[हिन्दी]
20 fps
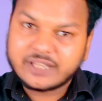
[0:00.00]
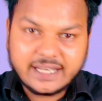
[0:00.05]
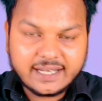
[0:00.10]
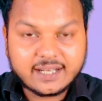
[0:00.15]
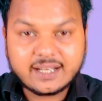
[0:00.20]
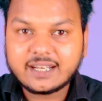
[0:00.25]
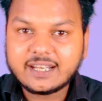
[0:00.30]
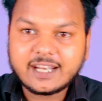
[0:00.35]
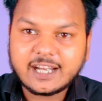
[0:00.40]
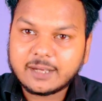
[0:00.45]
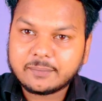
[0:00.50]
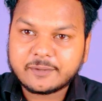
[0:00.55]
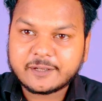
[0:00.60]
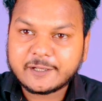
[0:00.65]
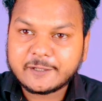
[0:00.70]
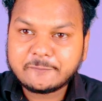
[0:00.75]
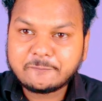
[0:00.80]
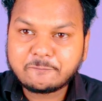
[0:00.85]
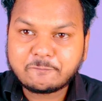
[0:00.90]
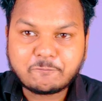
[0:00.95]
देख लिया
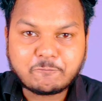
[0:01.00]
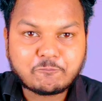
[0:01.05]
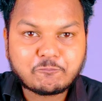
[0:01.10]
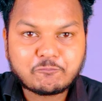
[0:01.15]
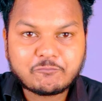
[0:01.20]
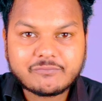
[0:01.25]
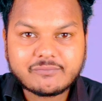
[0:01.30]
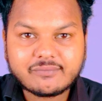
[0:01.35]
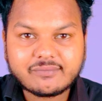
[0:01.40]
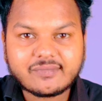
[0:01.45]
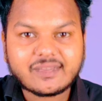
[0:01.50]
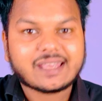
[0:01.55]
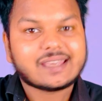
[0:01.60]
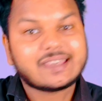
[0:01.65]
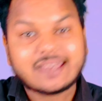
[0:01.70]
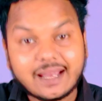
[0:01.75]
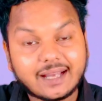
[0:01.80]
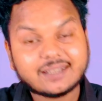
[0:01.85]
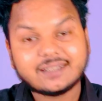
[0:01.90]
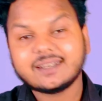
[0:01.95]
आपने
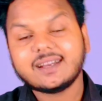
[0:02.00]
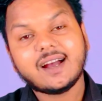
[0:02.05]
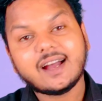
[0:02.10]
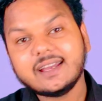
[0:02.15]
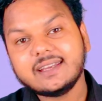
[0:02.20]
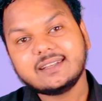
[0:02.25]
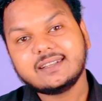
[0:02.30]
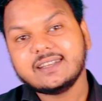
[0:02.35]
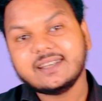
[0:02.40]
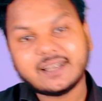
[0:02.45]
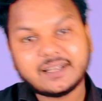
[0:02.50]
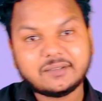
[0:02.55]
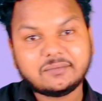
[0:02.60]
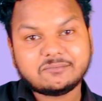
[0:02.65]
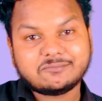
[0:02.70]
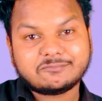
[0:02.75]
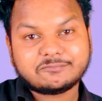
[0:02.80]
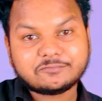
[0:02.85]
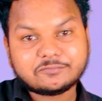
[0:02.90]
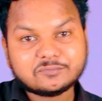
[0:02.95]
क्या दिखाई दिया
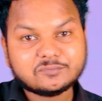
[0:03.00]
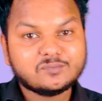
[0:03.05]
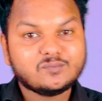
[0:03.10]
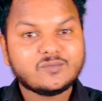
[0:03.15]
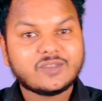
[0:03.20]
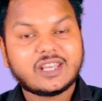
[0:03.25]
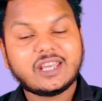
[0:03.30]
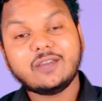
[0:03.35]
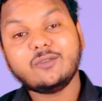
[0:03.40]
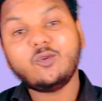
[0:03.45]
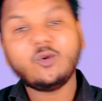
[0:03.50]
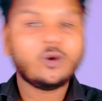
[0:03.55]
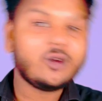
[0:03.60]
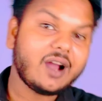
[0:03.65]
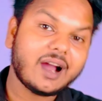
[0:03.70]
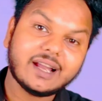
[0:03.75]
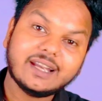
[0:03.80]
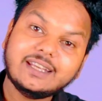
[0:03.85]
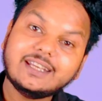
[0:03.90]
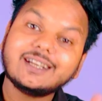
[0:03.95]
कि वो
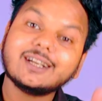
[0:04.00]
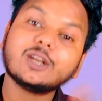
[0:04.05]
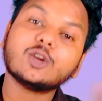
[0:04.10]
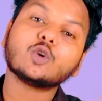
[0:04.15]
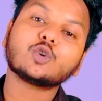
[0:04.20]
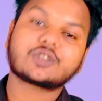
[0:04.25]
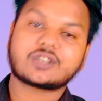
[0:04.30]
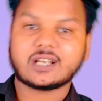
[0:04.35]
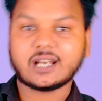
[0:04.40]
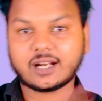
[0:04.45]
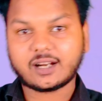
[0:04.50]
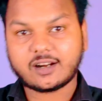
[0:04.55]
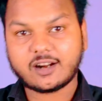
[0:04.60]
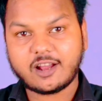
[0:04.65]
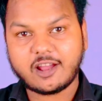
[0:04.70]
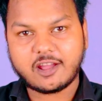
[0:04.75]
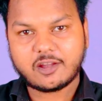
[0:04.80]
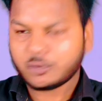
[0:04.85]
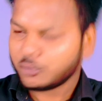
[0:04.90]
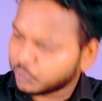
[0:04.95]
गाली गलोच कर
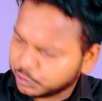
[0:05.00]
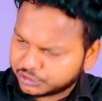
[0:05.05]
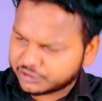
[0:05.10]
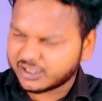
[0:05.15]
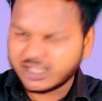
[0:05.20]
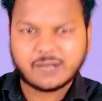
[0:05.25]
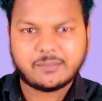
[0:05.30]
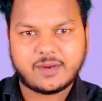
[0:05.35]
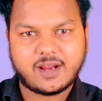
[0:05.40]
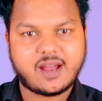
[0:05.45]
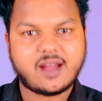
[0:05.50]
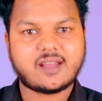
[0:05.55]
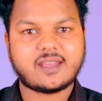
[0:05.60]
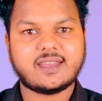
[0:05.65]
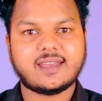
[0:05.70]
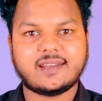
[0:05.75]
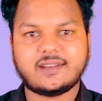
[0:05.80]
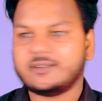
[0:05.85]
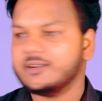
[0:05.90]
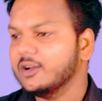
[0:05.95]
रहा है गुस्से में आ
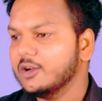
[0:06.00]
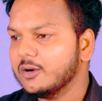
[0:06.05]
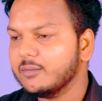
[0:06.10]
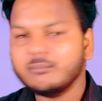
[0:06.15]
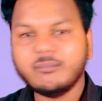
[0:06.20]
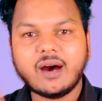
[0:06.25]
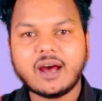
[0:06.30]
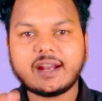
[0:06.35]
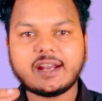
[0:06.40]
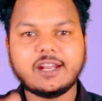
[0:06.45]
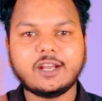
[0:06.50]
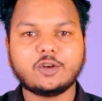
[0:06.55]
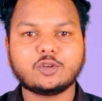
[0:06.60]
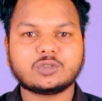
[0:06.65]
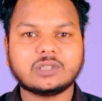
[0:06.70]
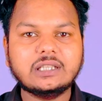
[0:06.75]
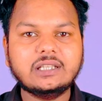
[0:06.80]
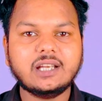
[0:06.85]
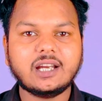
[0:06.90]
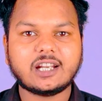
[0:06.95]
गया मारने
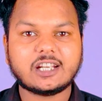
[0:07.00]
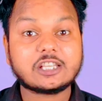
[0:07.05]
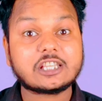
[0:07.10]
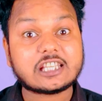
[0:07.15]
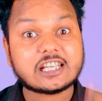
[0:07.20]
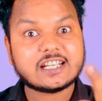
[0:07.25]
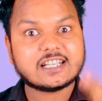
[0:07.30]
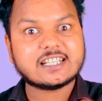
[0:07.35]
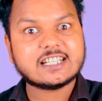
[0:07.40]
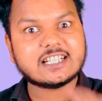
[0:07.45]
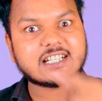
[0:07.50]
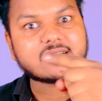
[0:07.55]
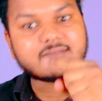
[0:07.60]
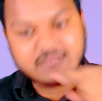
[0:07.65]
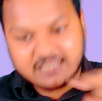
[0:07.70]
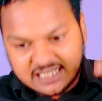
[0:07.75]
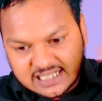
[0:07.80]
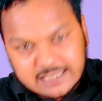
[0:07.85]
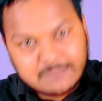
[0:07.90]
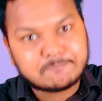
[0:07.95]
को तैयार है तैने
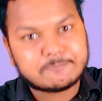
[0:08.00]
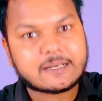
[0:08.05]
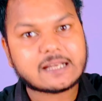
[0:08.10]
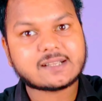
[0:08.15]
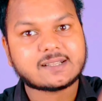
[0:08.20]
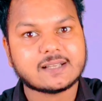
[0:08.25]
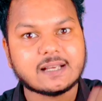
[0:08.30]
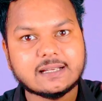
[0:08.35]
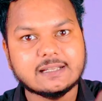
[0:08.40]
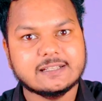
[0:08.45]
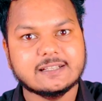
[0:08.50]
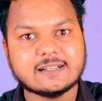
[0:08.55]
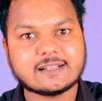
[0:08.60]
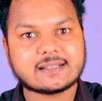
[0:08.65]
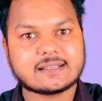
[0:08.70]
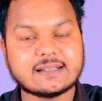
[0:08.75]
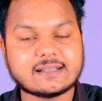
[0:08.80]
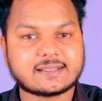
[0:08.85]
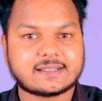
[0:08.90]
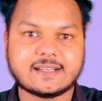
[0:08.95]
हमारा पैसा
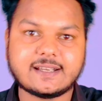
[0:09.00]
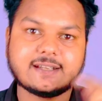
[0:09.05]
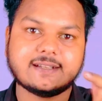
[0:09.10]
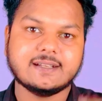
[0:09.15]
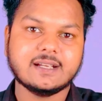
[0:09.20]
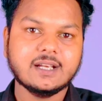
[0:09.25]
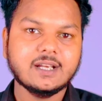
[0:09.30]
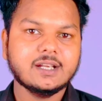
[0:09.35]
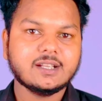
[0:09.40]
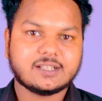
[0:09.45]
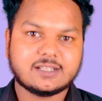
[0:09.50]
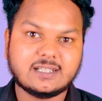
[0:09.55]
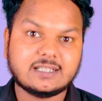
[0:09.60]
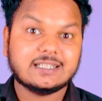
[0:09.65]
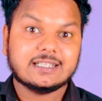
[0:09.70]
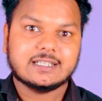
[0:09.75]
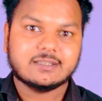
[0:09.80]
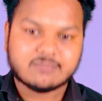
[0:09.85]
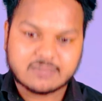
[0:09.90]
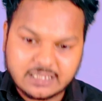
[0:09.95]
लिया कैसे
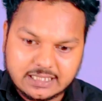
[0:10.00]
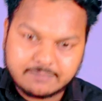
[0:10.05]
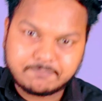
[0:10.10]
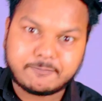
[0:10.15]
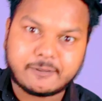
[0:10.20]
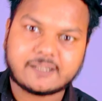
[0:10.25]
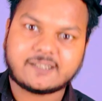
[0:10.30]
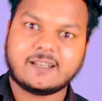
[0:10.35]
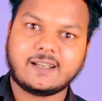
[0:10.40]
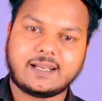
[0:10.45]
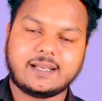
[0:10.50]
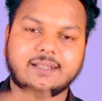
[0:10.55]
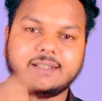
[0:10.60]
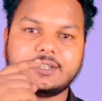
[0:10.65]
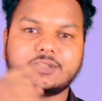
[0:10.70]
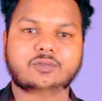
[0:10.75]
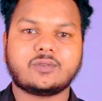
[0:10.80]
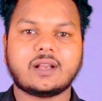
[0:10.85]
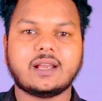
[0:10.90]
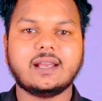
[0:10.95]
तैने हमारा पैसा
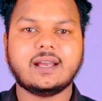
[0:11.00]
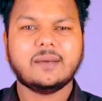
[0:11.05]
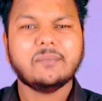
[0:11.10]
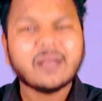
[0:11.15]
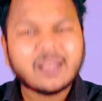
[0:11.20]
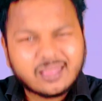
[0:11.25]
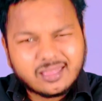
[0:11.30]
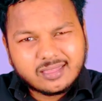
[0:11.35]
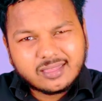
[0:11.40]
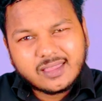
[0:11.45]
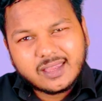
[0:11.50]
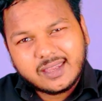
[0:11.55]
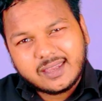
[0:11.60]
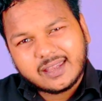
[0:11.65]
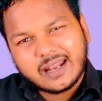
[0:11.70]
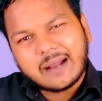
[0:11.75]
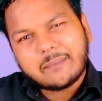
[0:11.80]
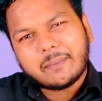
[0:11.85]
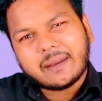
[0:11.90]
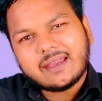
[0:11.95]
कैसे चुराया अबे
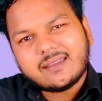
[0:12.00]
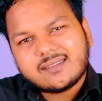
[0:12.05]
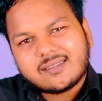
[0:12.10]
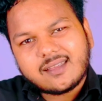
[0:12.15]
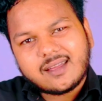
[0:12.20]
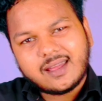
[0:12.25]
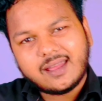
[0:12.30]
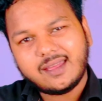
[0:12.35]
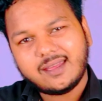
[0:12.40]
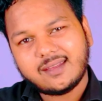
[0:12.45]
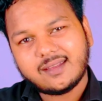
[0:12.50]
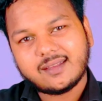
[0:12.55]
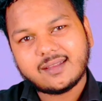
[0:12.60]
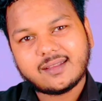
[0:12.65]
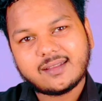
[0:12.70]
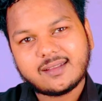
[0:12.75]
तेरा पैसा है